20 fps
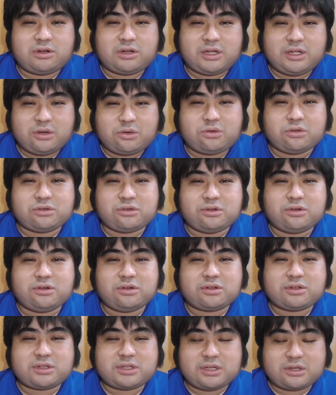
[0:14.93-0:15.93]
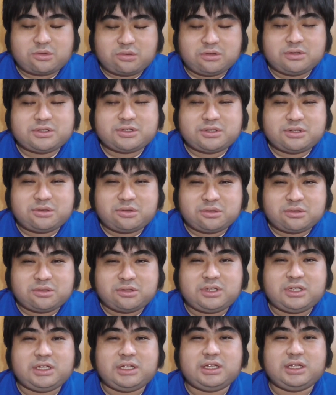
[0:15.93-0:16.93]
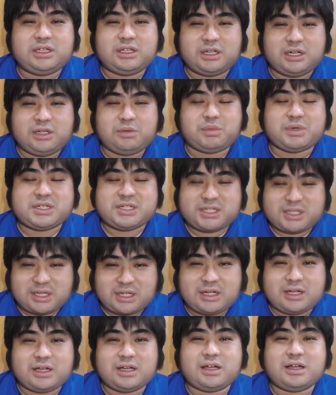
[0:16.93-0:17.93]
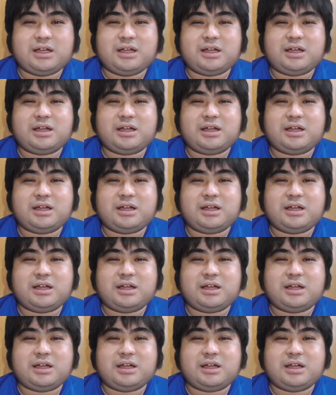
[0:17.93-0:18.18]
綾子と結婚することになりました。